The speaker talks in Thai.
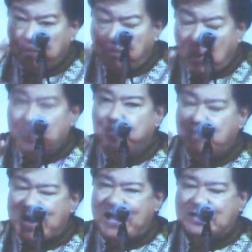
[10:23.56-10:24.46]
บท
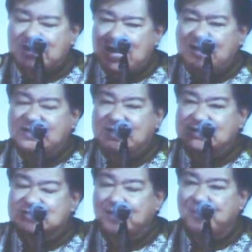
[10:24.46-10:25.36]
บาทหน้าที่
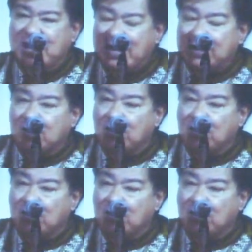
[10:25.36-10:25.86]
สำคัญ